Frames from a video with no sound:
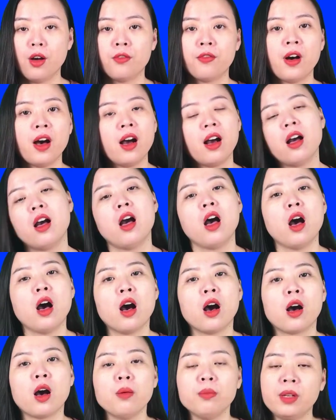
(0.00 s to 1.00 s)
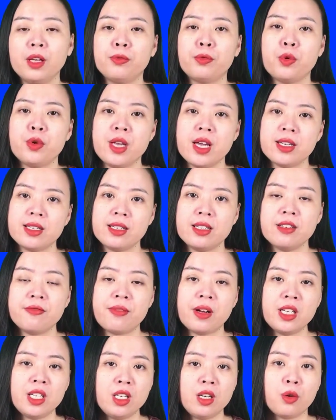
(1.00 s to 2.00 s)
Vâng, không thể phủ nhận sự
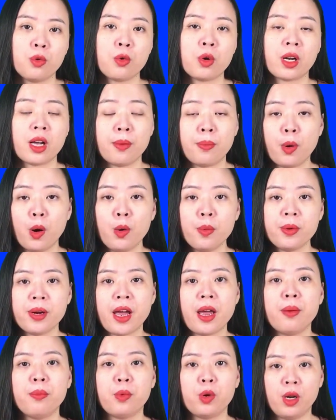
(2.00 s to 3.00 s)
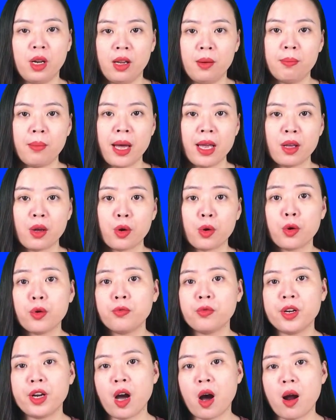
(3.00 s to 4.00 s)
phát triển của K-pop ngày một lớn mạnh,
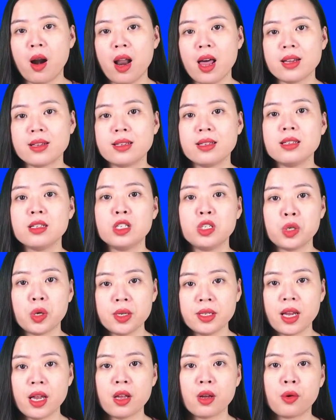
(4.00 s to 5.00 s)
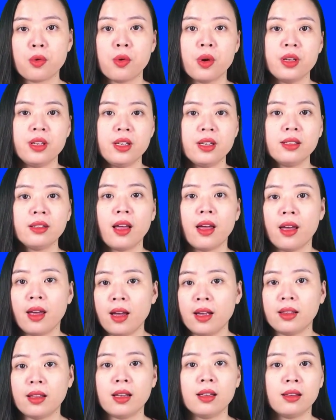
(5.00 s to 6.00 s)
cùng với đó là sự trỗi dậy của những thế
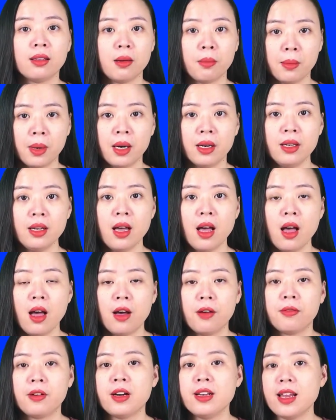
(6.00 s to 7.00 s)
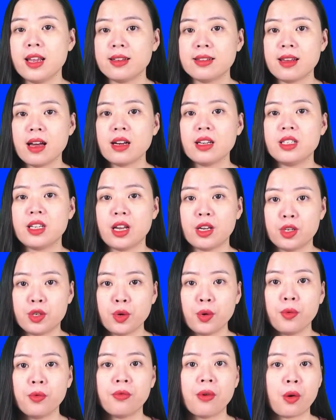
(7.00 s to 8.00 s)
hệ thần tượng mới với nhan sắc trẻ
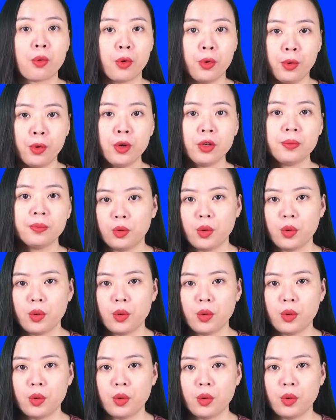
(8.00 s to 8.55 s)
trung và cuốn hút.